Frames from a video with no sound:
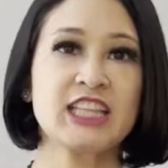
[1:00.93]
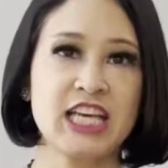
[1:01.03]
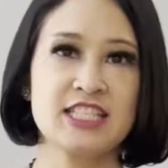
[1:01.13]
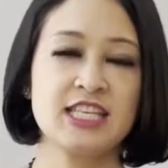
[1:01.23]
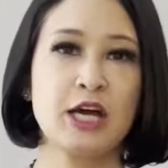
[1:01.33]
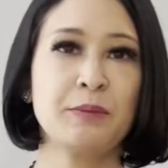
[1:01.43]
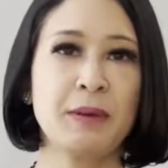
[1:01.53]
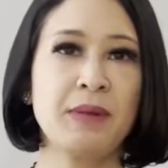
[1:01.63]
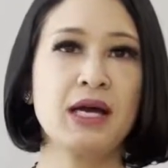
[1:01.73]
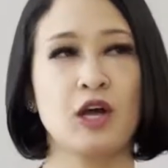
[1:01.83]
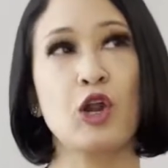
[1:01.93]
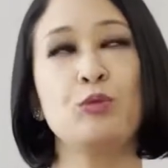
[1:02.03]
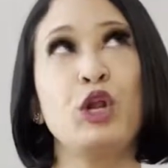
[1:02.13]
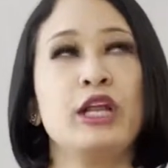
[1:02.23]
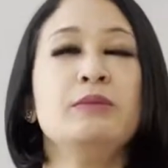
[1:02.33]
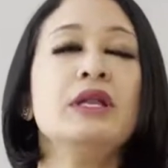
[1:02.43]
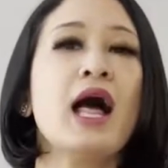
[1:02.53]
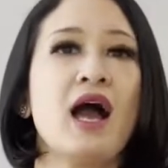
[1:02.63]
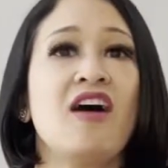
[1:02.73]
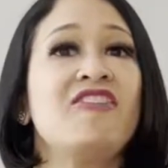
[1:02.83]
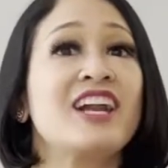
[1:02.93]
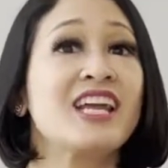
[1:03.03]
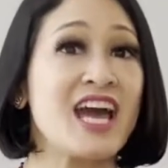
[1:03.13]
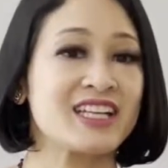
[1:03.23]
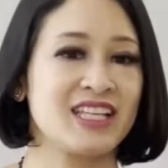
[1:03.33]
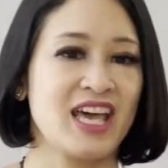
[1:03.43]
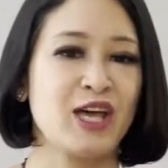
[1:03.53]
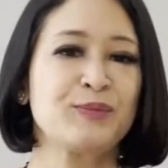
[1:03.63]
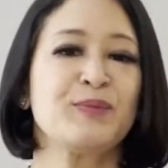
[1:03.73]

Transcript: tas yang memang kalau boleh dibilang avant-garde ya.